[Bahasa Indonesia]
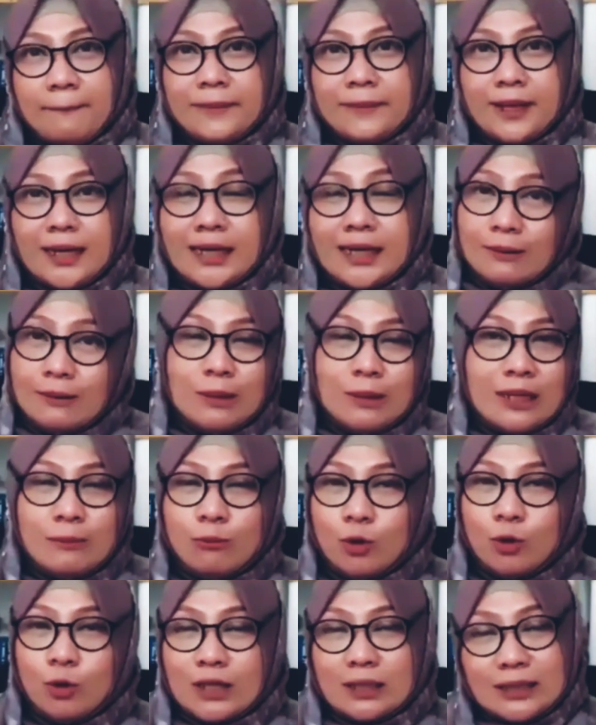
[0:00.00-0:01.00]
Ya, ini ini
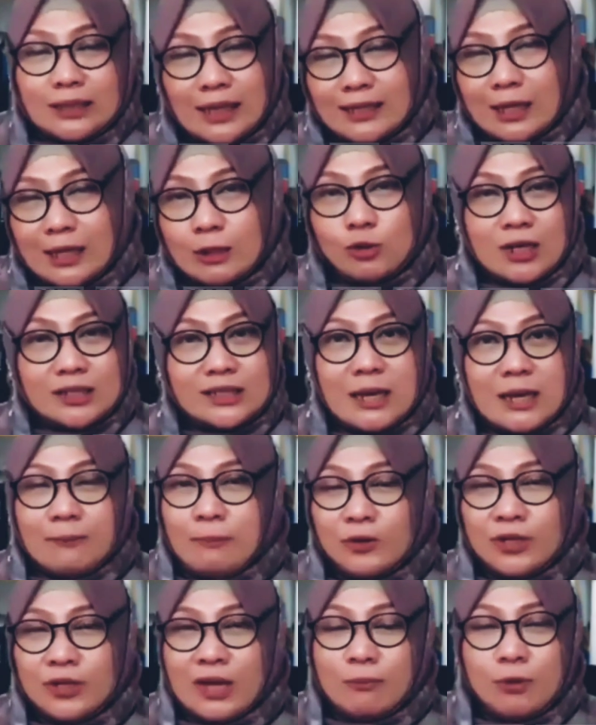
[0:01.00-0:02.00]
buat kita juga
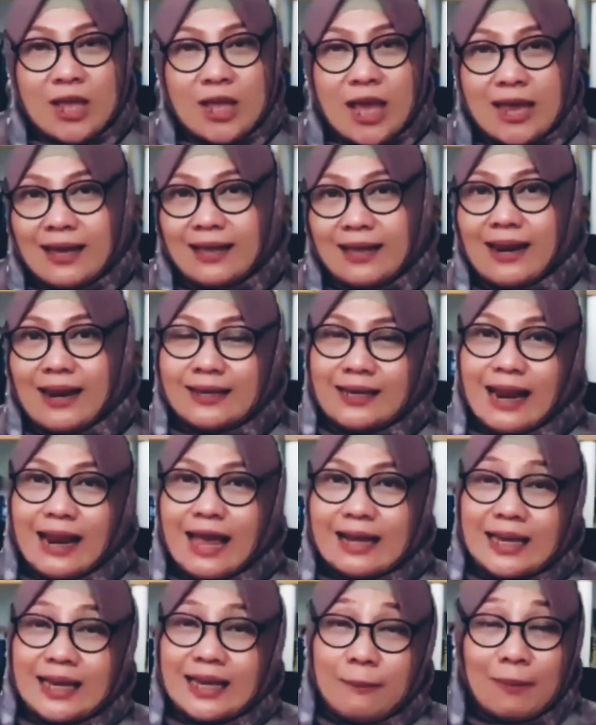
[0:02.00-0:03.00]
siapapun yang punya anak
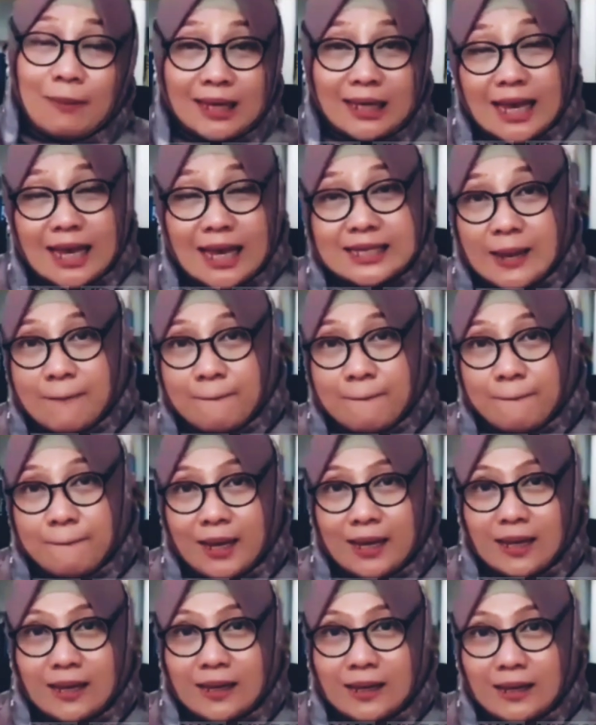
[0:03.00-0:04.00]
laki-laki apalagi
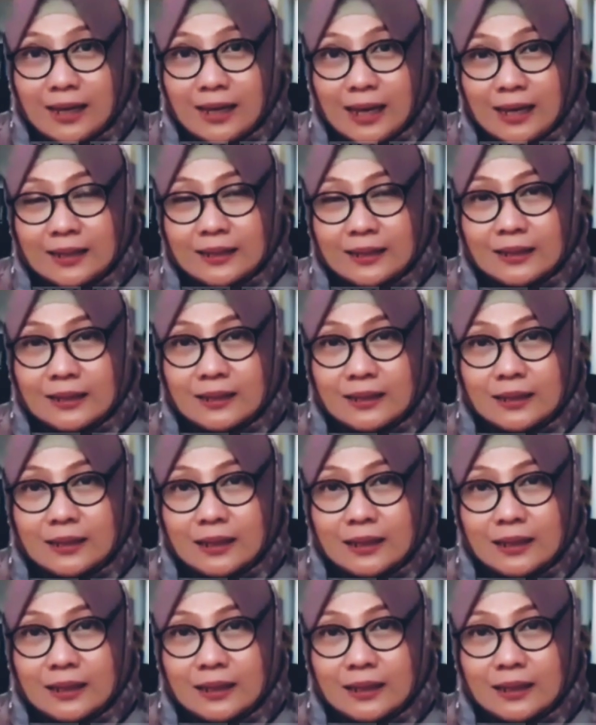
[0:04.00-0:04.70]
SMP ya